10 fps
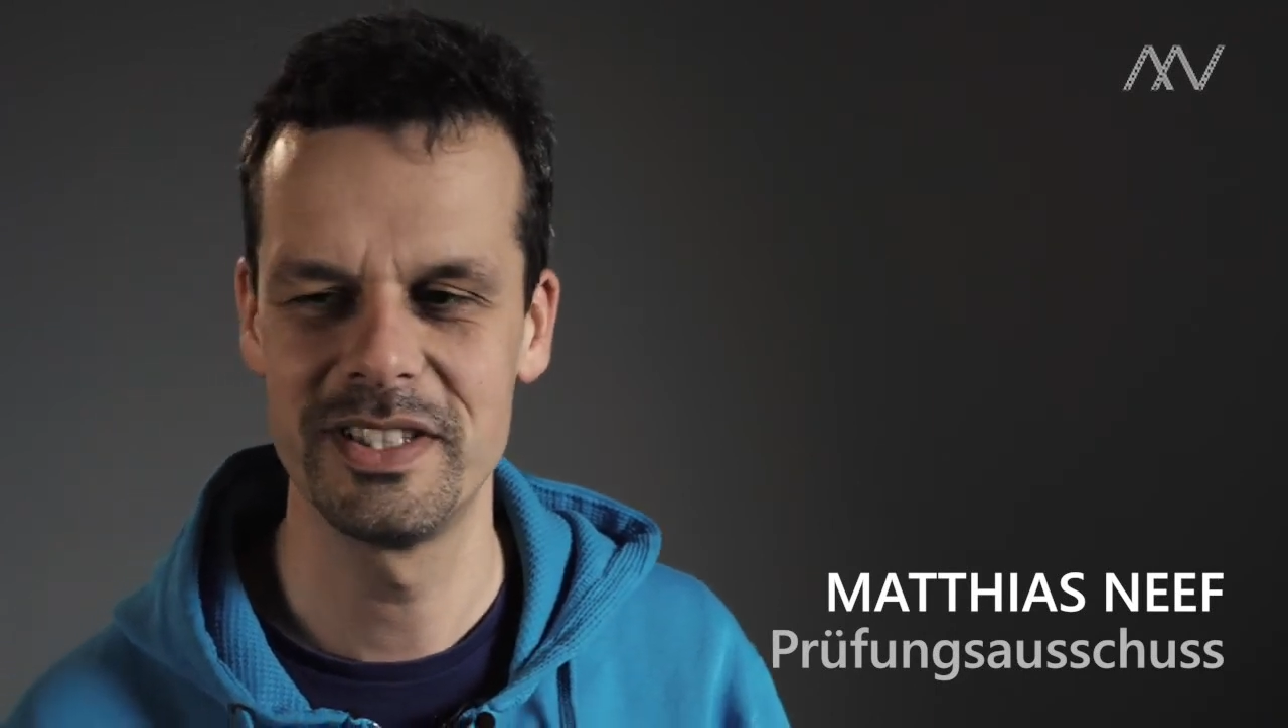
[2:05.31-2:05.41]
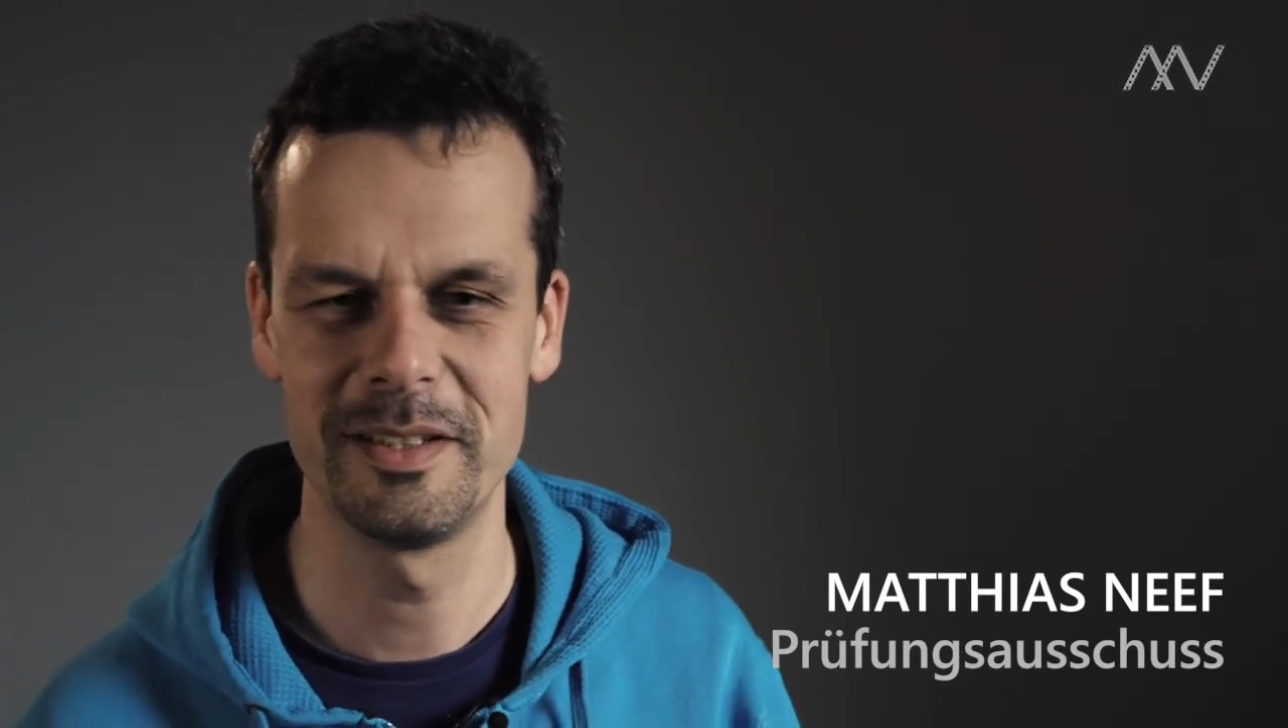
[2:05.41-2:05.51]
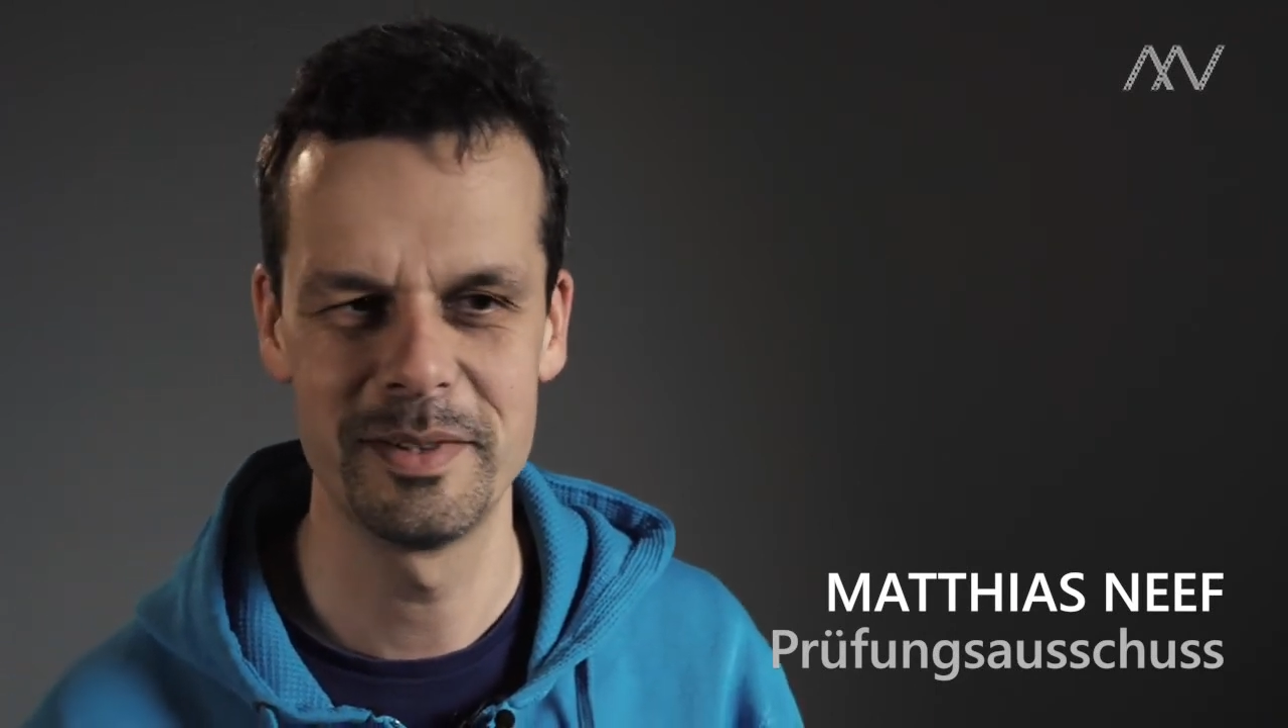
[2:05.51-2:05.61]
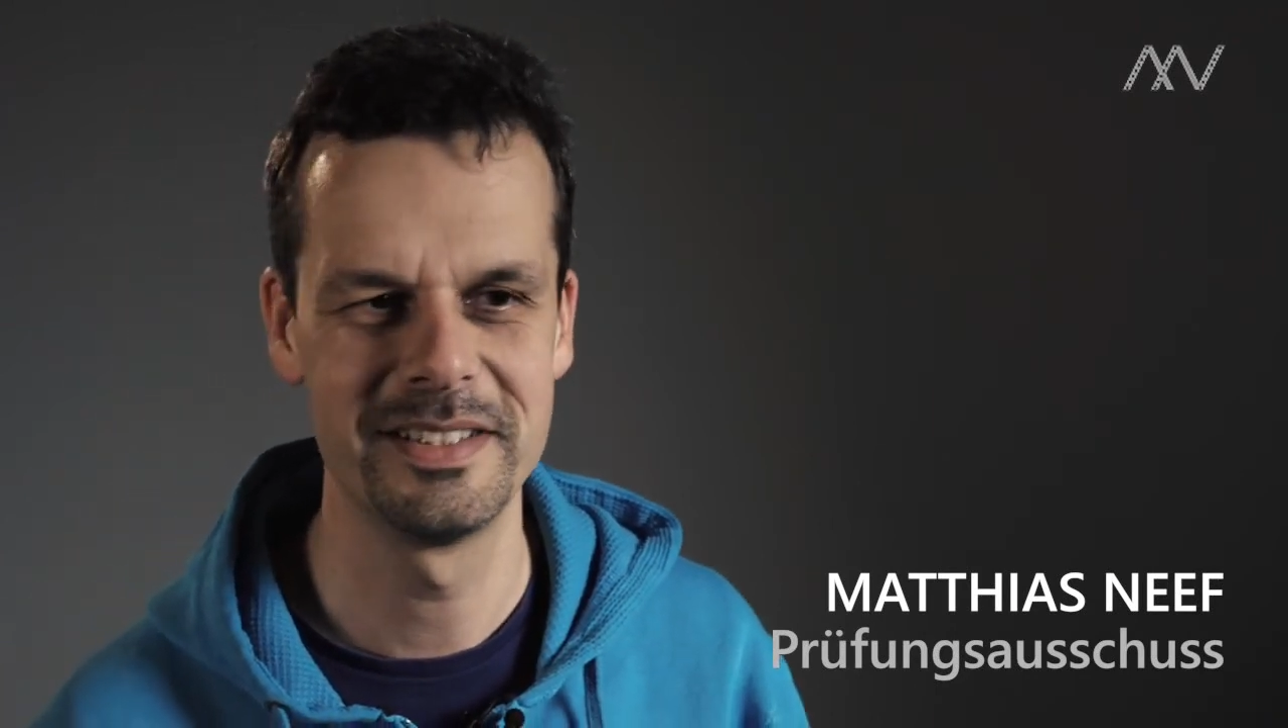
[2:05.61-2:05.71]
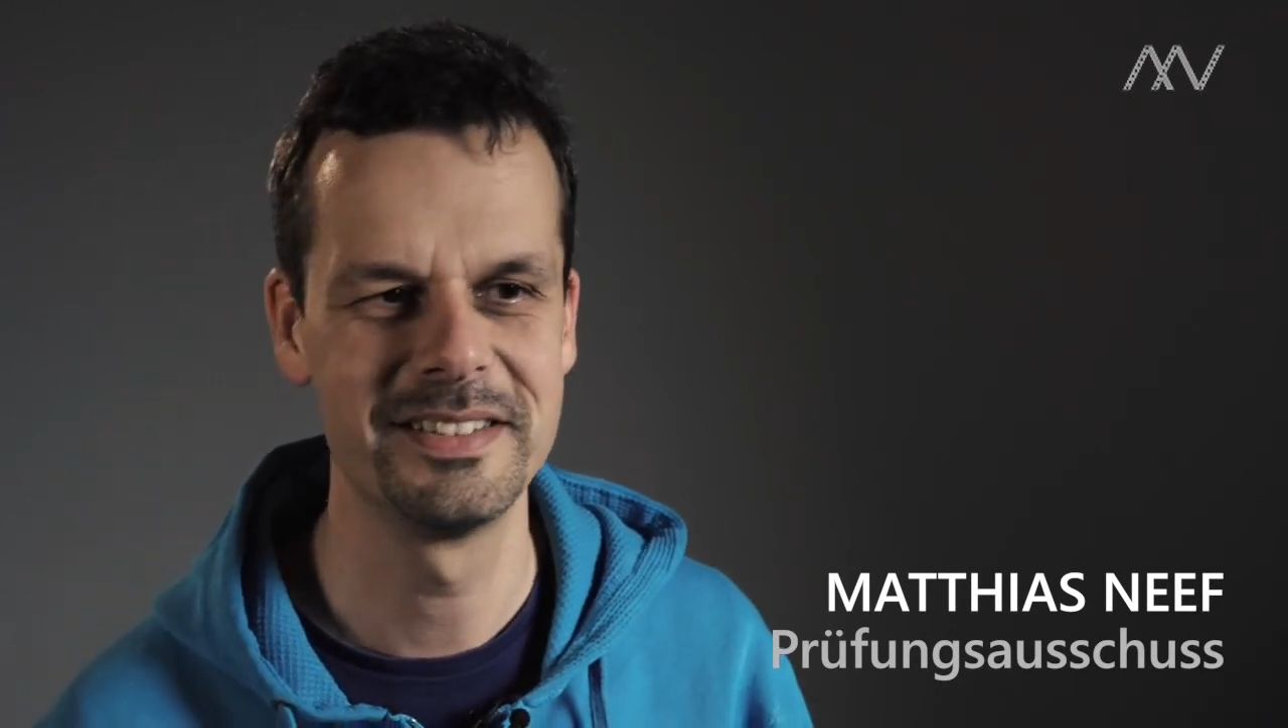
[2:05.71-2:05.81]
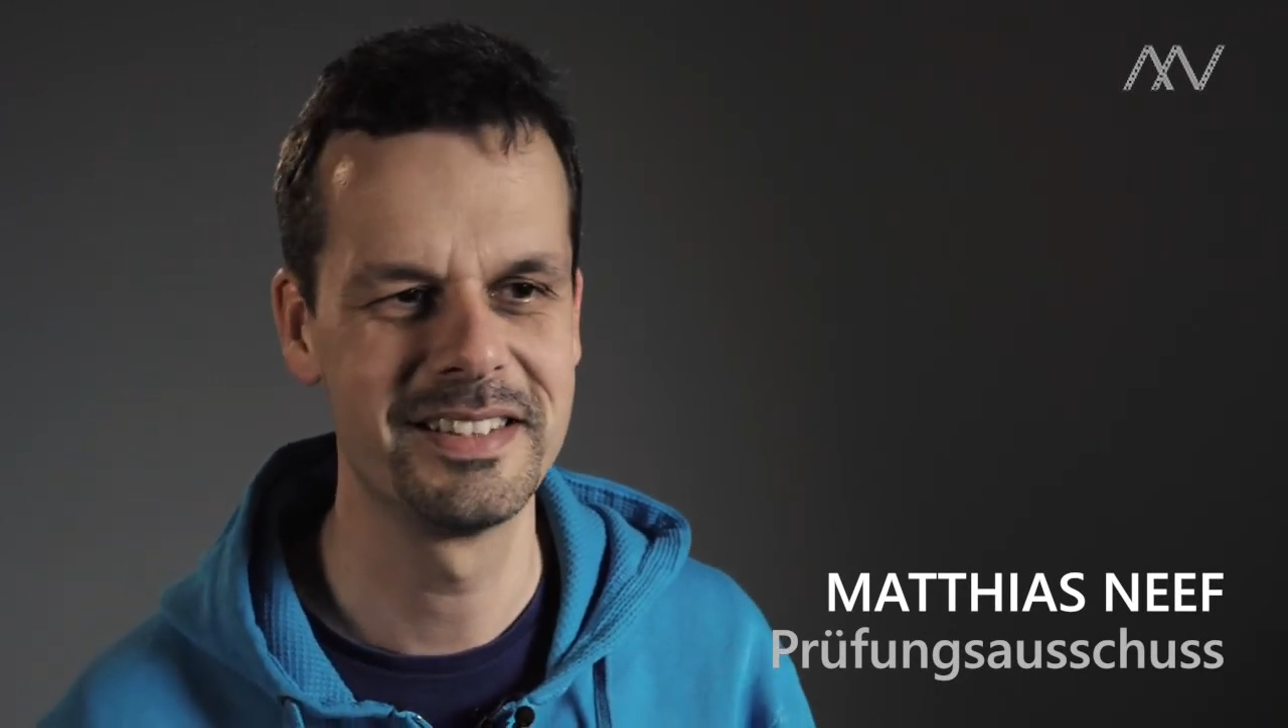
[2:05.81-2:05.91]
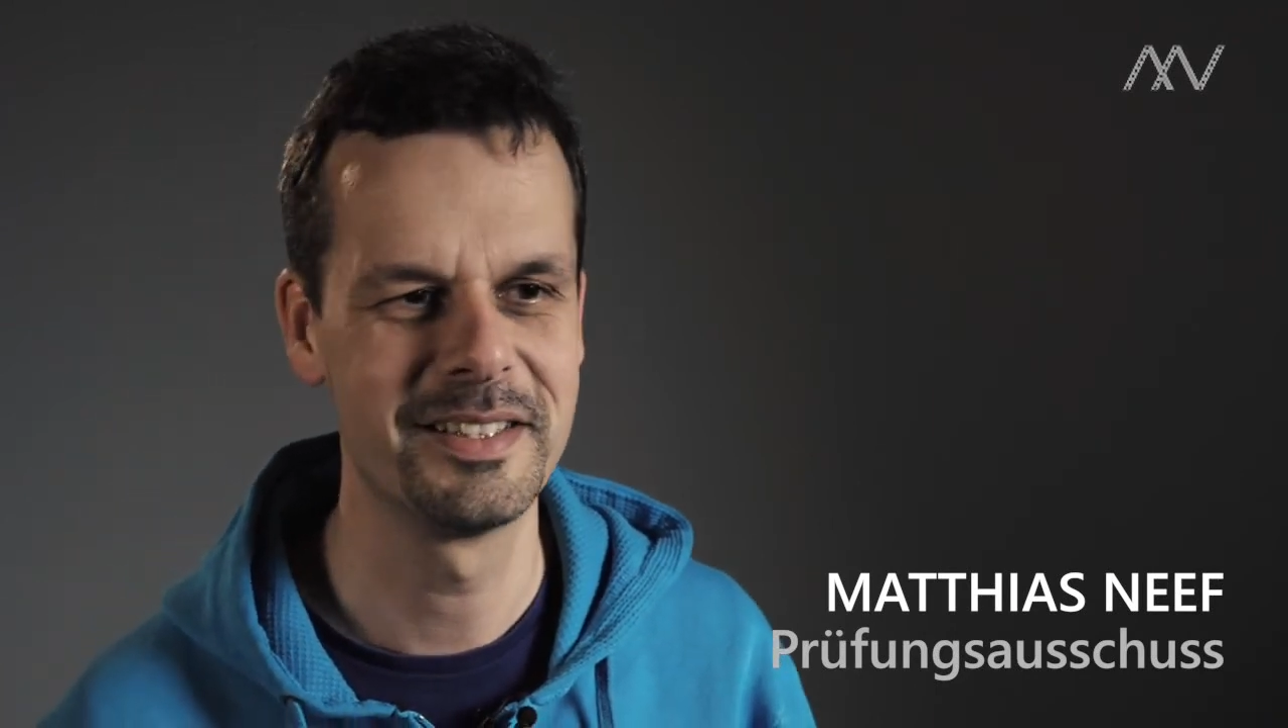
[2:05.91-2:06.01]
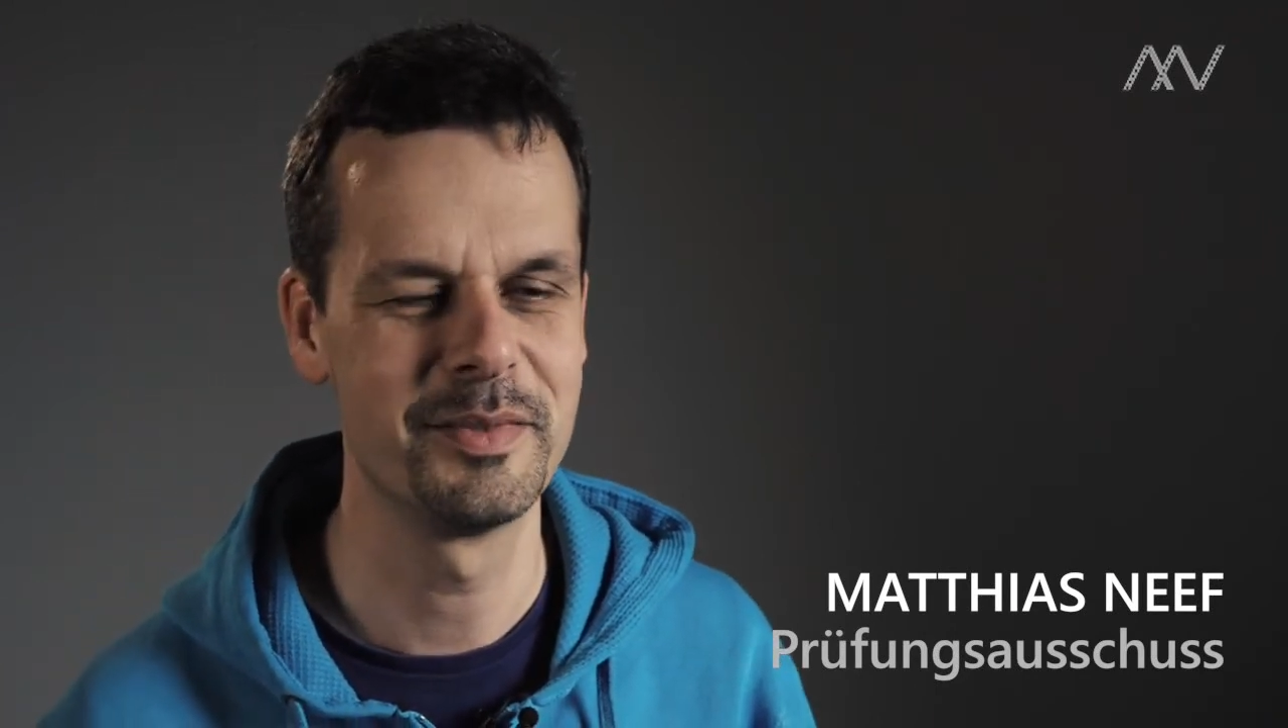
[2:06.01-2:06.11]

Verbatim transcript: aber dann